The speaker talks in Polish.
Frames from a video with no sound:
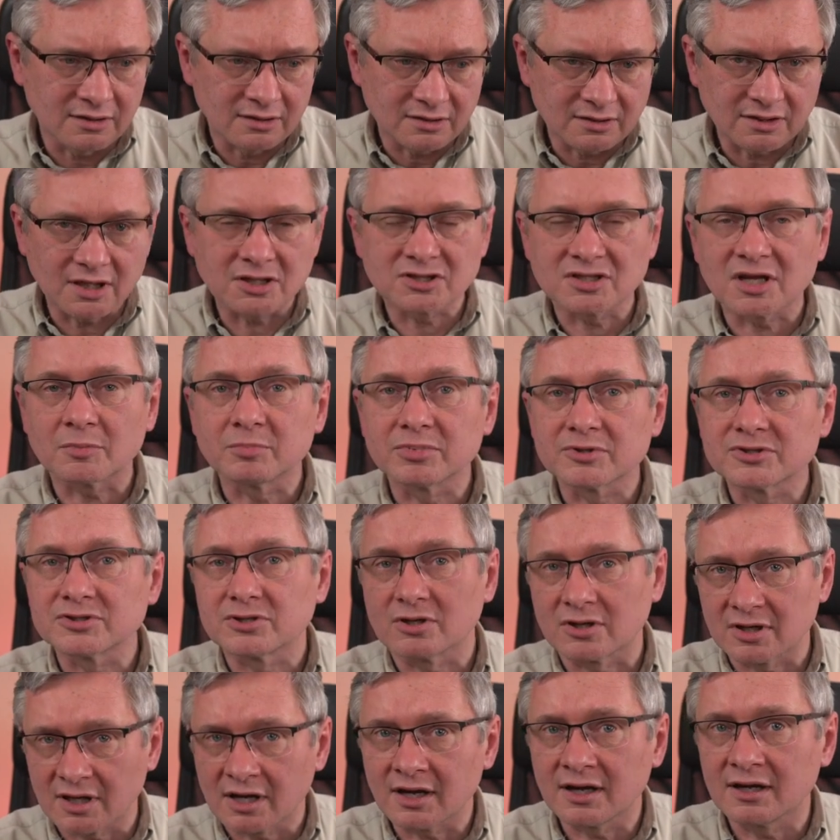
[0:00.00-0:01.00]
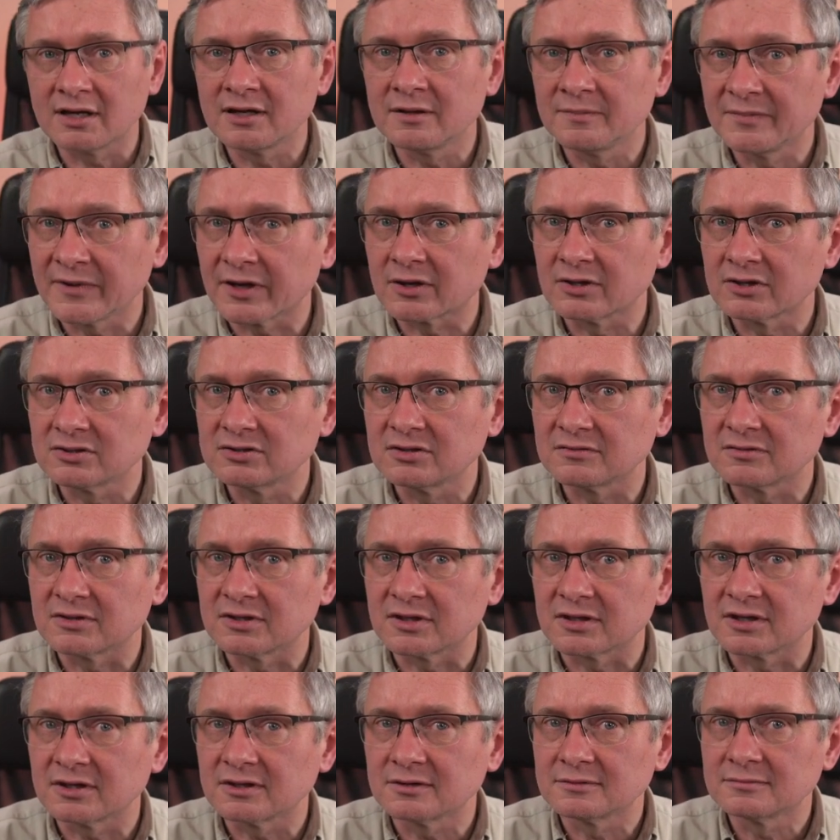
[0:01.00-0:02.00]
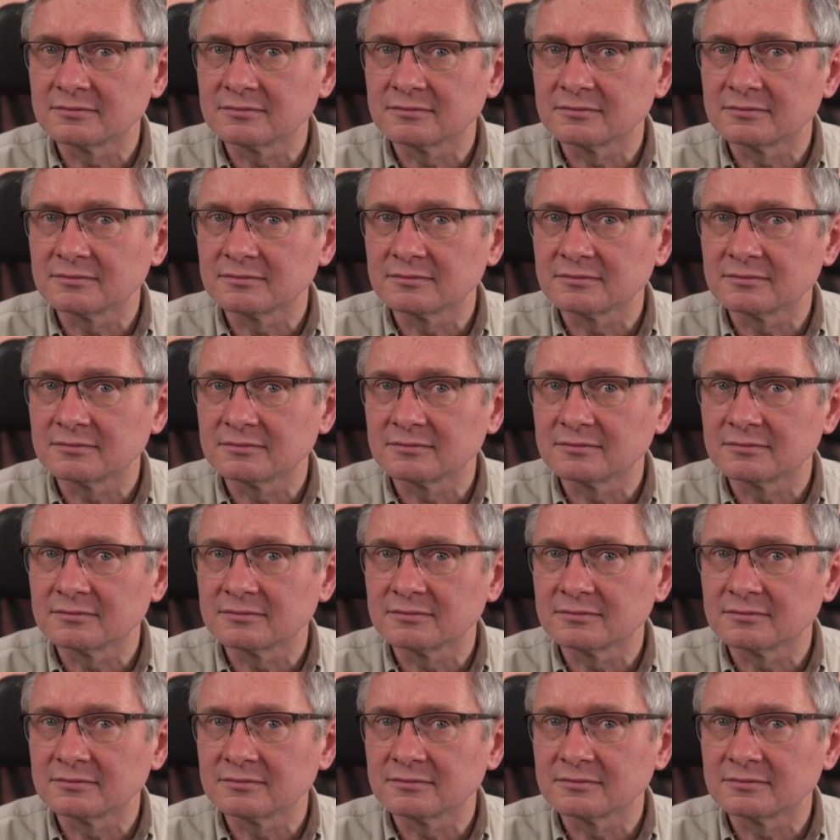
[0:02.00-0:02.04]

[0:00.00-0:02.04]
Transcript: też z Apple Store'a, ale jako odnowionego.